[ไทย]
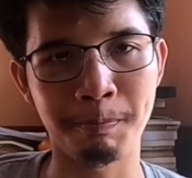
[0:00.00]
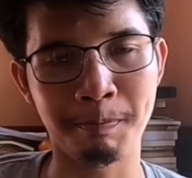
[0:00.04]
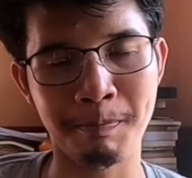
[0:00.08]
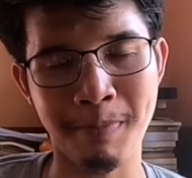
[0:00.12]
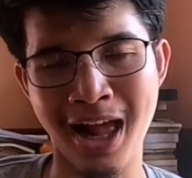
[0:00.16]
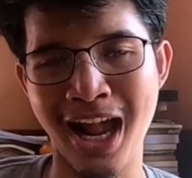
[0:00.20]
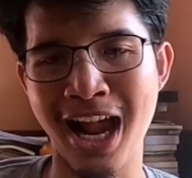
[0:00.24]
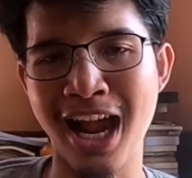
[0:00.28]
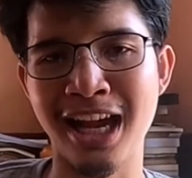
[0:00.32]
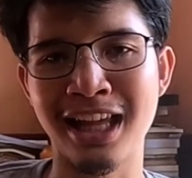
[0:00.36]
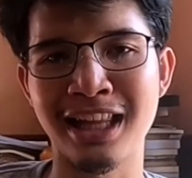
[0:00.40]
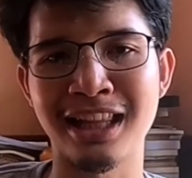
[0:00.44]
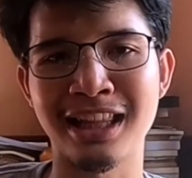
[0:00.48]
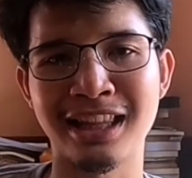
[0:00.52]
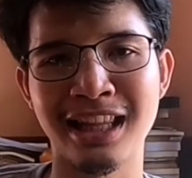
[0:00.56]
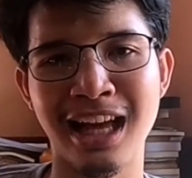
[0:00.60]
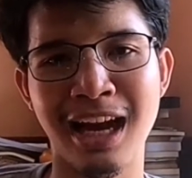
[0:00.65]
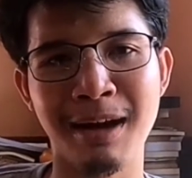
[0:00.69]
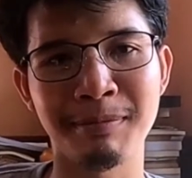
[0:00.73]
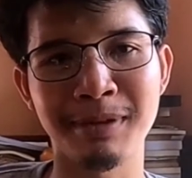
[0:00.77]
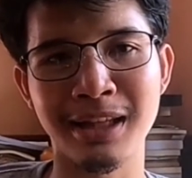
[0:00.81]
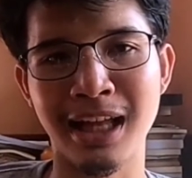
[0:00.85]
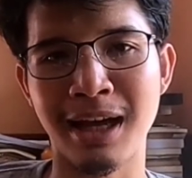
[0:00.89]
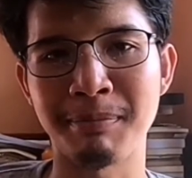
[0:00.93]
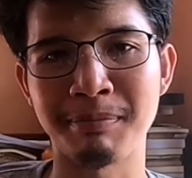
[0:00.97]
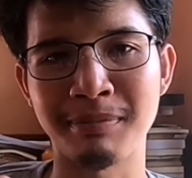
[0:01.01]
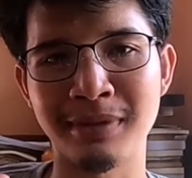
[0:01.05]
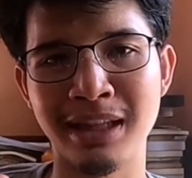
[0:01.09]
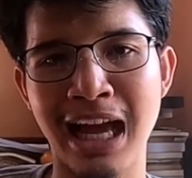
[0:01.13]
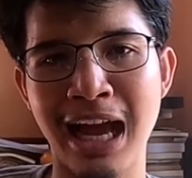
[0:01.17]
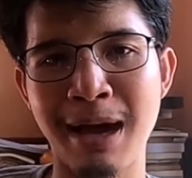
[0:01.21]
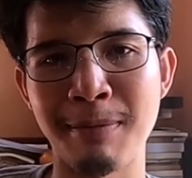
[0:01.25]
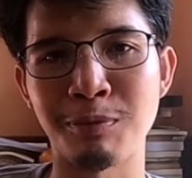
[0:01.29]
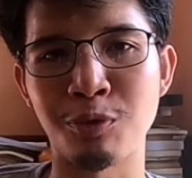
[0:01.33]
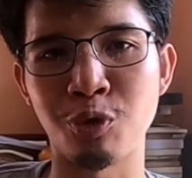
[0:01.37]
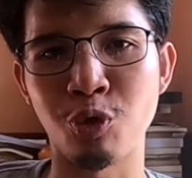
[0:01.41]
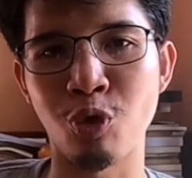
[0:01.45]
แปลทับศัพท์
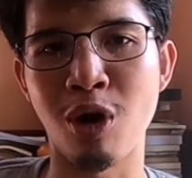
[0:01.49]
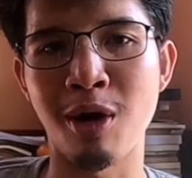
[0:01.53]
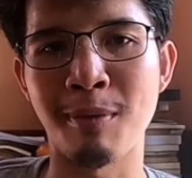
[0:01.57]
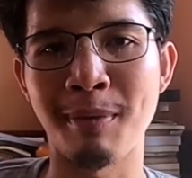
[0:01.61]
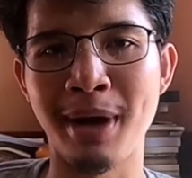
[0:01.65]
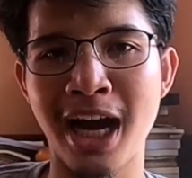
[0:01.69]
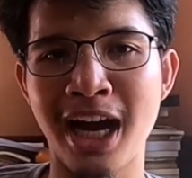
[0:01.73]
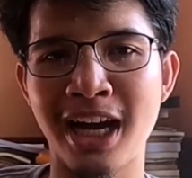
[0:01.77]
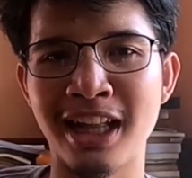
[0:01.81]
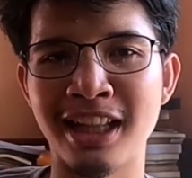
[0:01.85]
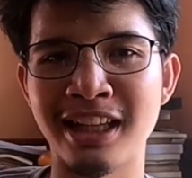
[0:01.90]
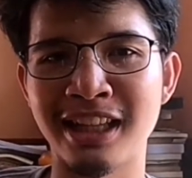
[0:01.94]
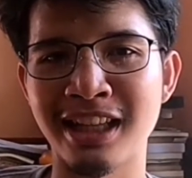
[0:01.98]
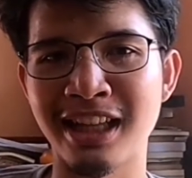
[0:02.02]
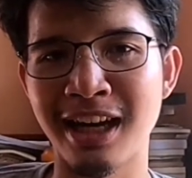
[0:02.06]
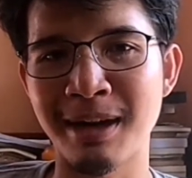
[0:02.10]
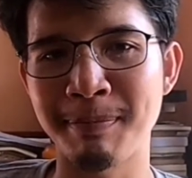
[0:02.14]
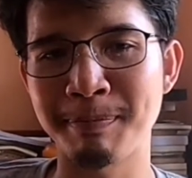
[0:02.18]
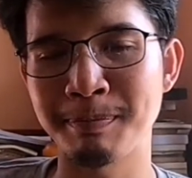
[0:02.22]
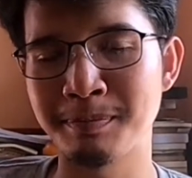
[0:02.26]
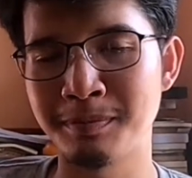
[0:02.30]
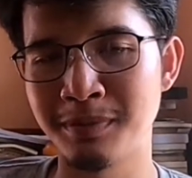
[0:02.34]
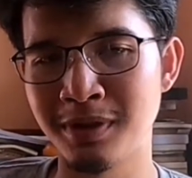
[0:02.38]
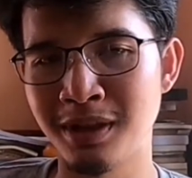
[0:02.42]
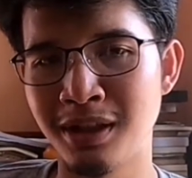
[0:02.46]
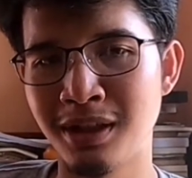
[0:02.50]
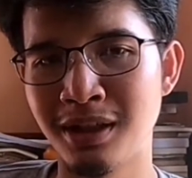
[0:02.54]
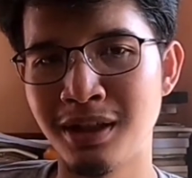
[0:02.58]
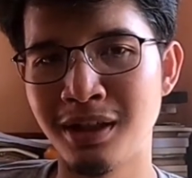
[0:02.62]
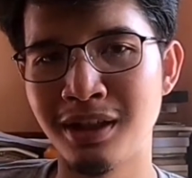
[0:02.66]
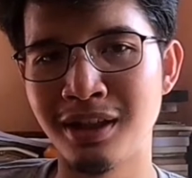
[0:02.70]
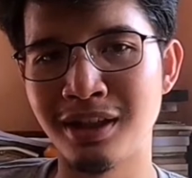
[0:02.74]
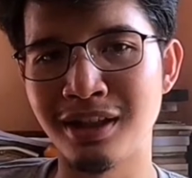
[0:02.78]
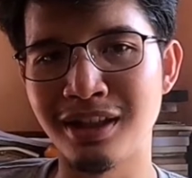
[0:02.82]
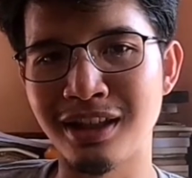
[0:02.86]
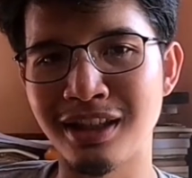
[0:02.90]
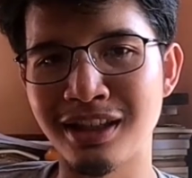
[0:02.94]
ตามตัวมาเลยนะครับ
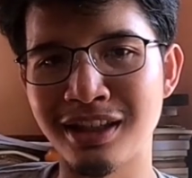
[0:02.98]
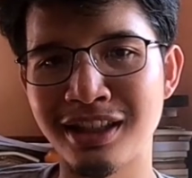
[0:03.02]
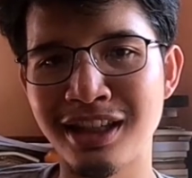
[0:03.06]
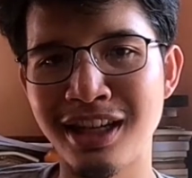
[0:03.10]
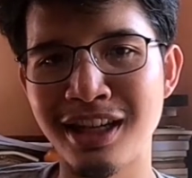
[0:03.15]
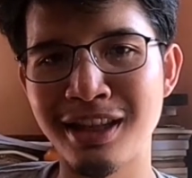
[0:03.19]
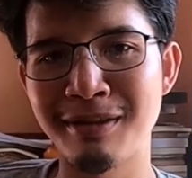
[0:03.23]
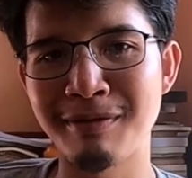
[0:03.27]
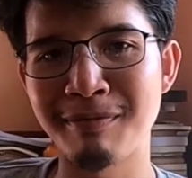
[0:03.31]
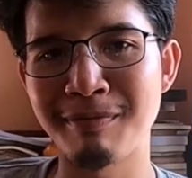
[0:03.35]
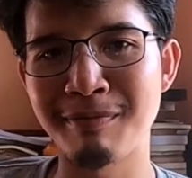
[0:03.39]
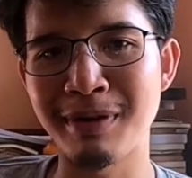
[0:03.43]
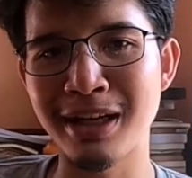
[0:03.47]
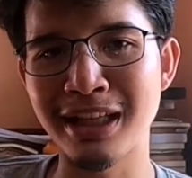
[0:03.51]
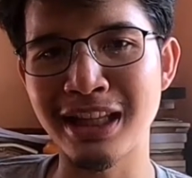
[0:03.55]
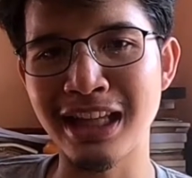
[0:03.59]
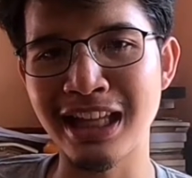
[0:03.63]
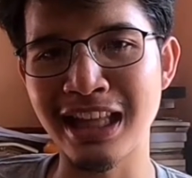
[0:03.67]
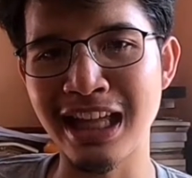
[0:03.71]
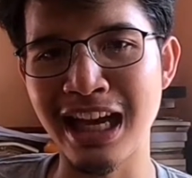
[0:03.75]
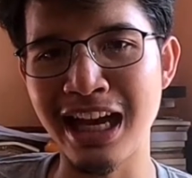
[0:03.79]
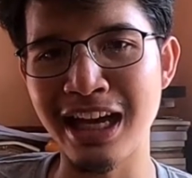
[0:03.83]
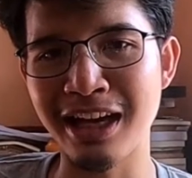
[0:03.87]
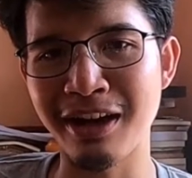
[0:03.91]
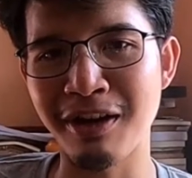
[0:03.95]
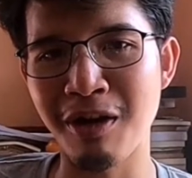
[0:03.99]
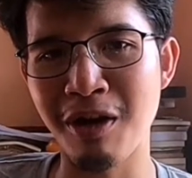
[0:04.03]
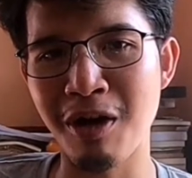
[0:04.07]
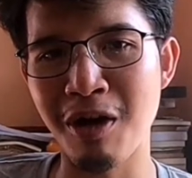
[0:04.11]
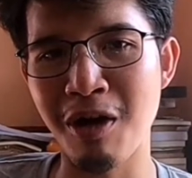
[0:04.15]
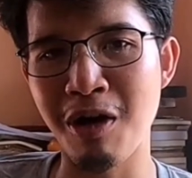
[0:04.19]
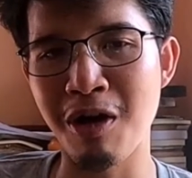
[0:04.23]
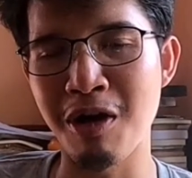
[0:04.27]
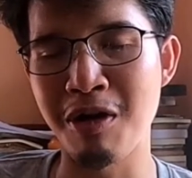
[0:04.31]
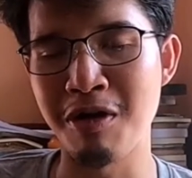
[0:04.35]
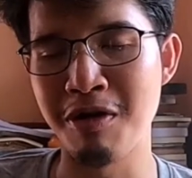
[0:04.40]
อย่างเช่น ภาษาไทยก็